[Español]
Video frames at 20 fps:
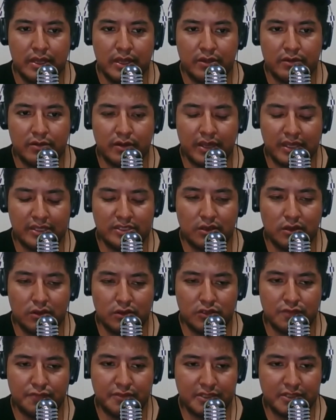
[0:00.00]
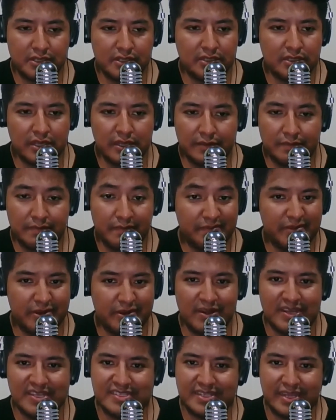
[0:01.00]
creo que hizo lo suficiente,
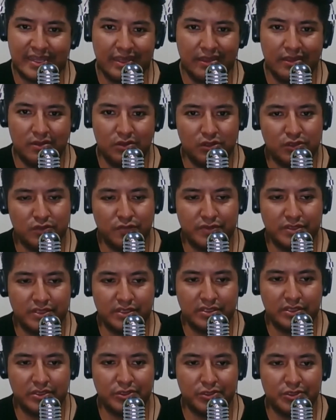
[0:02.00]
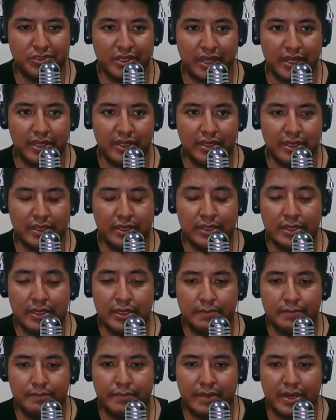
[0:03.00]
pero hasta ahí, lo suficiente Josh Kelly
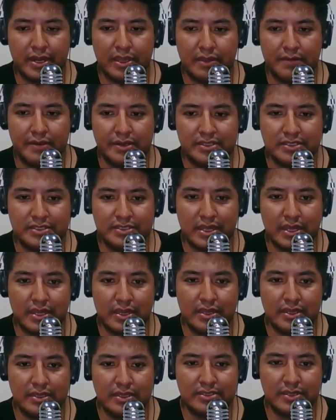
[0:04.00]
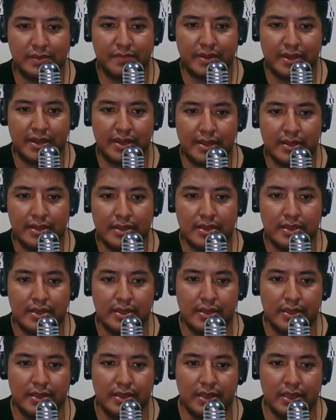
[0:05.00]
para llevarse esta, esta pelea.
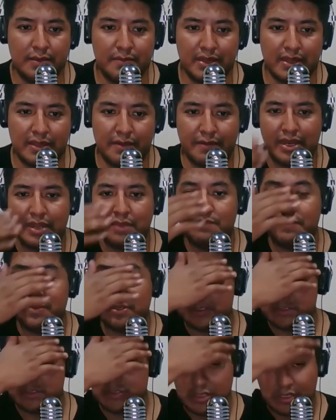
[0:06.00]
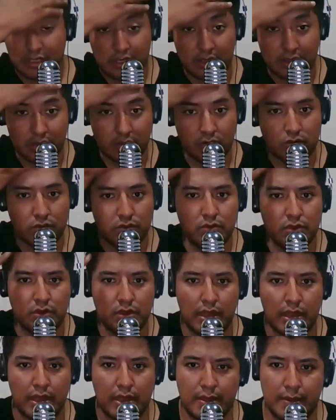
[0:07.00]
Y me daba la impresión de que con
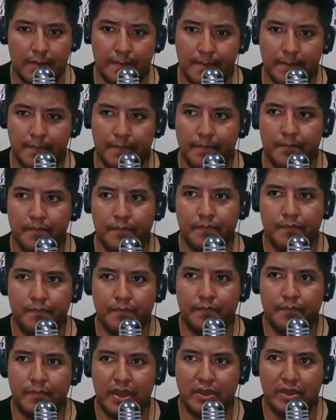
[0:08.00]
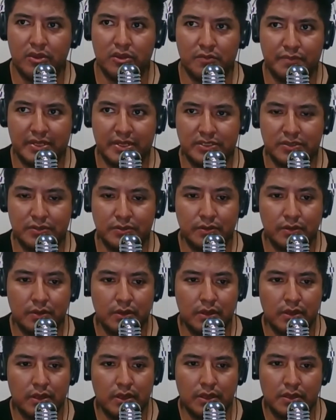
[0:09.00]
una mm, mayor presión
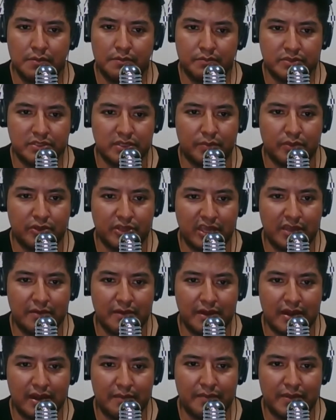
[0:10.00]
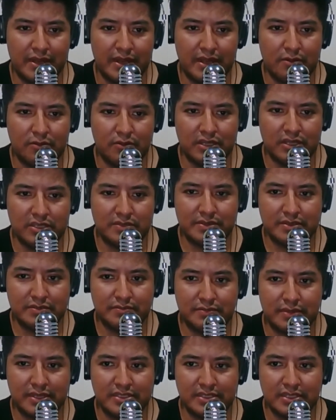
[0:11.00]
se podía llevar la pelea a Lucas
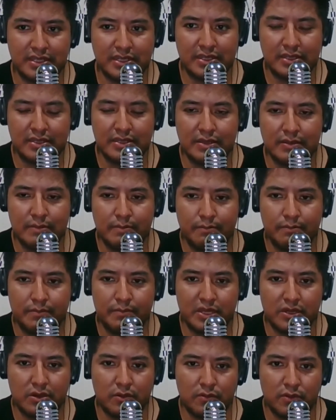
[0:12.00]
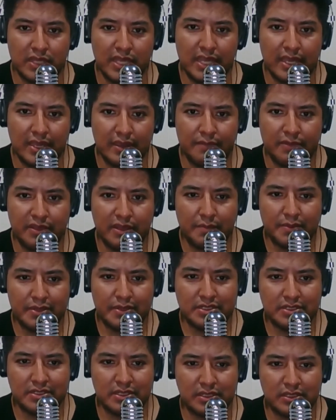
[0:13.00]
Bastida. Pero buena, buena
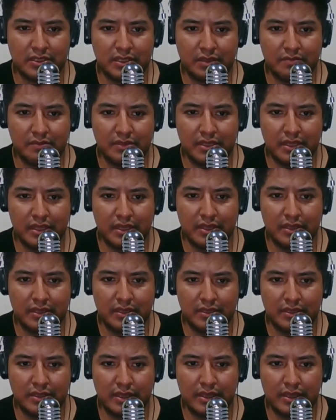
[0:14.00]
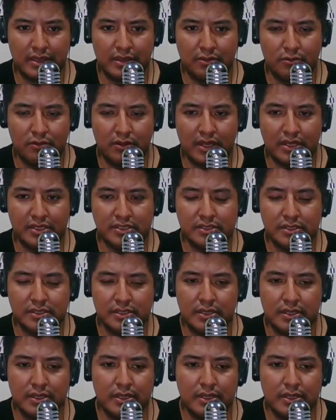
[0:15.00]
presentación también de, de Lucas.